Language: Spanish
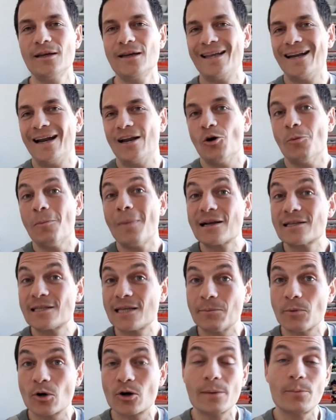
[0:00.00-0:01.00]
era lo
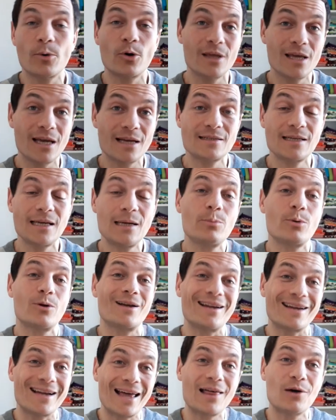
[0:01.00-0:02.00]
máximo que podía hacer
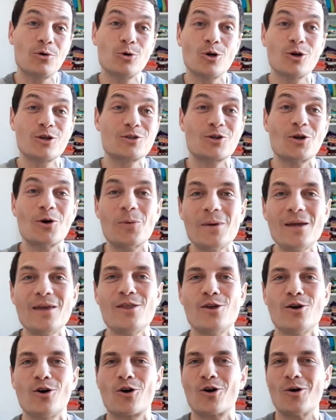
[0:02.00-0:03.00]
porque cada uno de esos
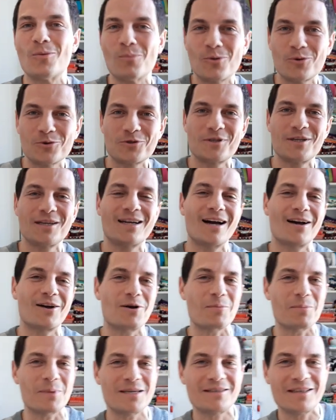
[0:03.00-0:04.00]
vídeos con música,
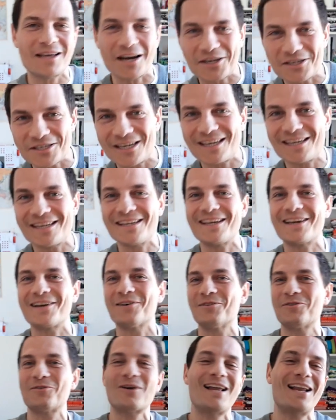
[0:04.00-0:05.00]
con Mr. Jim y
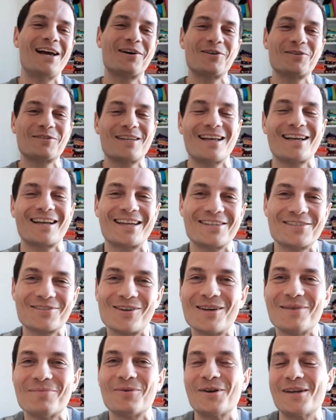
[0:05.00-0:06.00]
con todas las cosas que yo
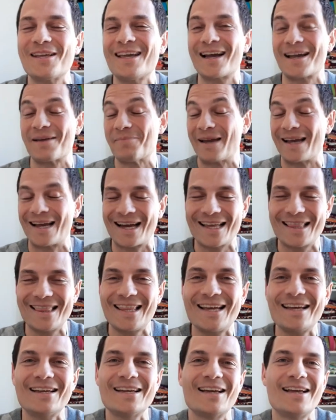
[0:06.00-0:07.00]
le ponía que me
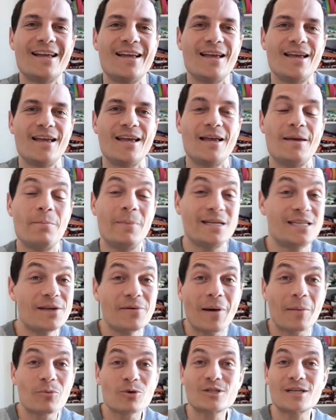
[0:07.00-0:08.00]
encanta, me
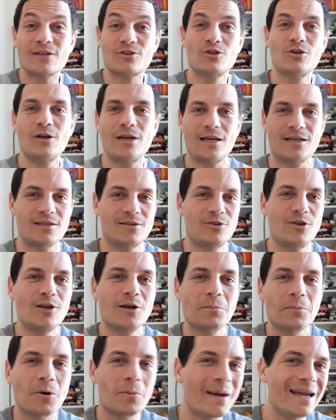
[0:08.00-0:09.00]
lleva muchas horas, estoy
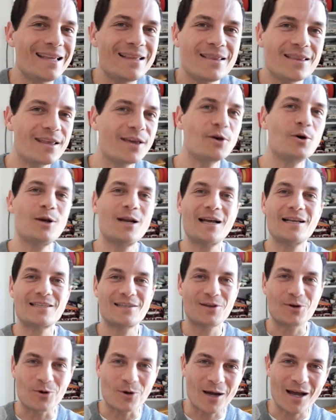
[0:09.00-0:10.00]
como 20
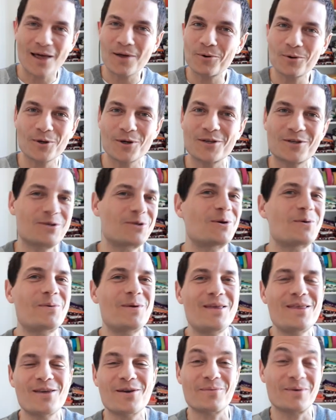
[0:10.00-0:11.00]
horas con cada uno de esos
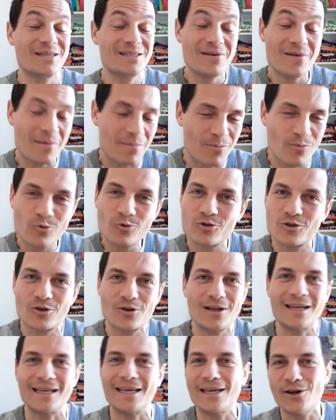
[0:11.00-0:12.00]
vídeos, me lleva
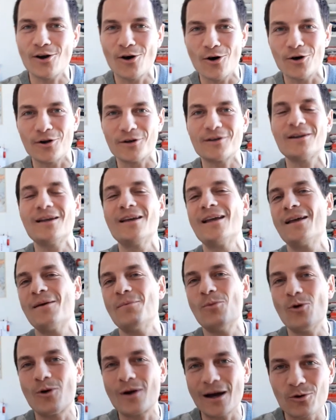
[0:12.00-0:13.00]
mucho el guión,
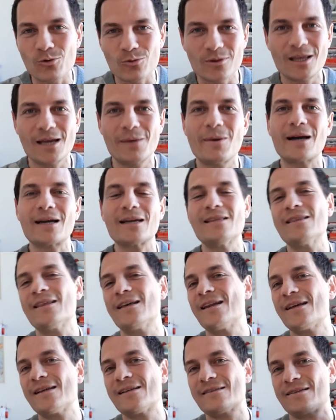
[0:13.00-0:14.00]
buscar un tema que
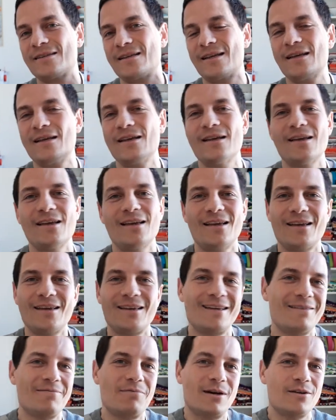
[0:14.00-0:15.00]
interese,
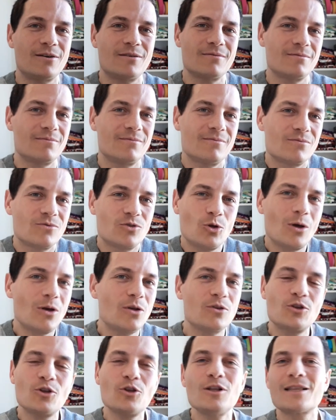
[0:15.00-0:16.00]
eh, bueno,
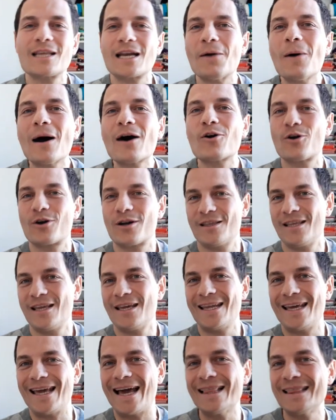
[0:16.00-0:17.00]
todo, todo, el trabajo que
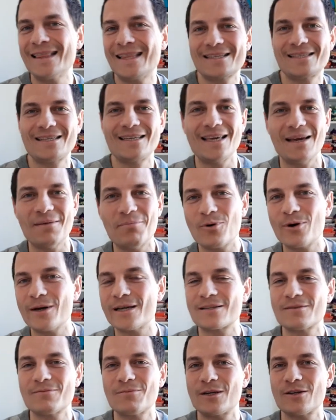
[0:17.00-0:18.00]
tiene antes y
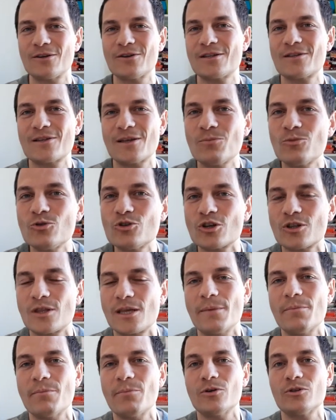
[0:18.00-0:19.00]
después, bueno, es, es mucho
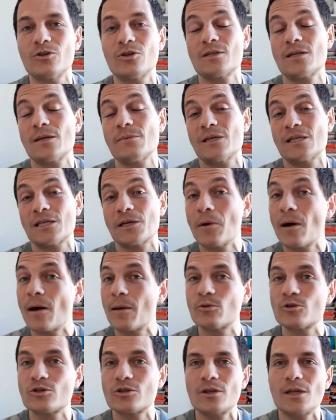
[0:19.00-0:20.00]
tiempo, entonces me
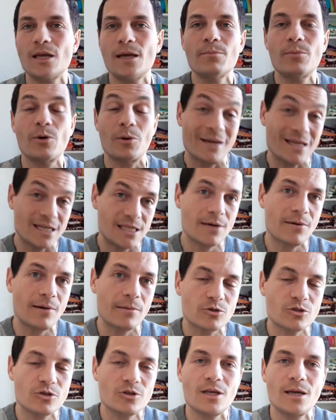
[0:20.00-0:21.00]
llevaba mucho tiempo, me lleva
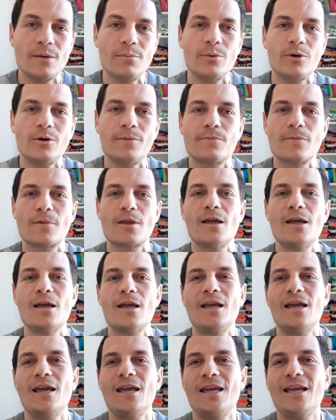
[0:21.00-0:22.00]
mucho tiempo,
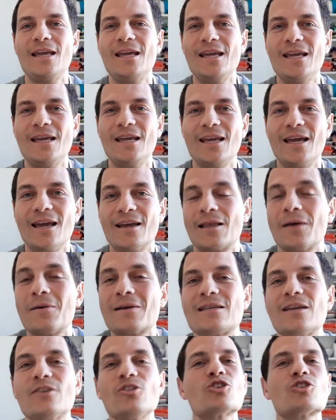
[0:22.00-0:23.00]
y estaba
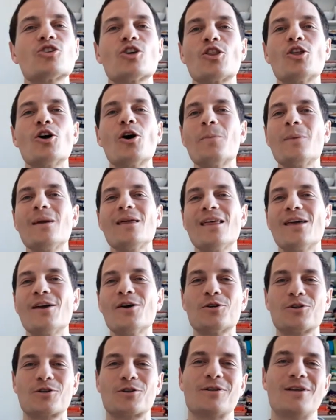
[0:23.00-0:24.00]
haciendo esos dos
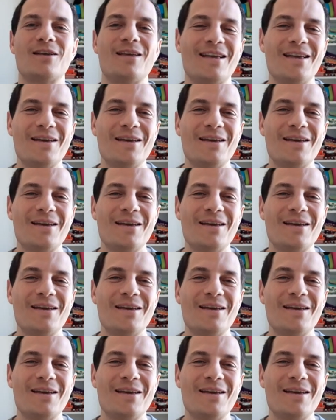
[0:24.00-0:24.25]
vídeos